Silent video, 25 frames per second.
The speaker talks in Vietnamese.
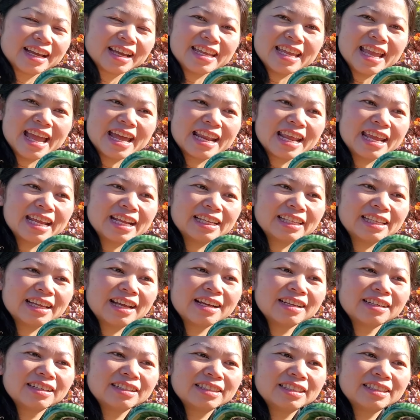ở nhà thấy cái
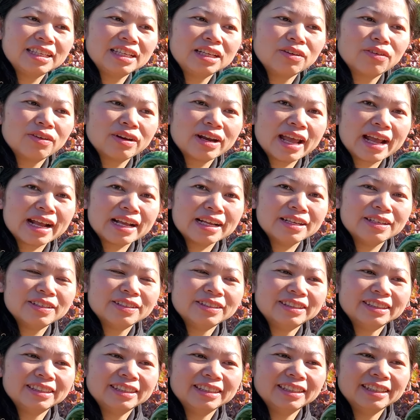thân nó xuyên qua nắng
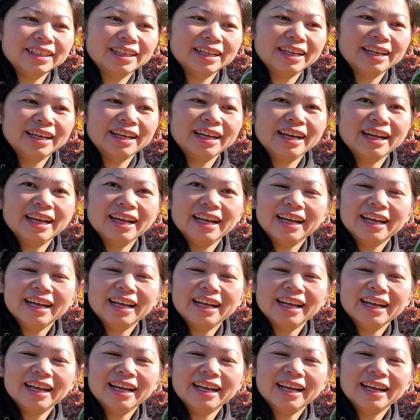rồi à.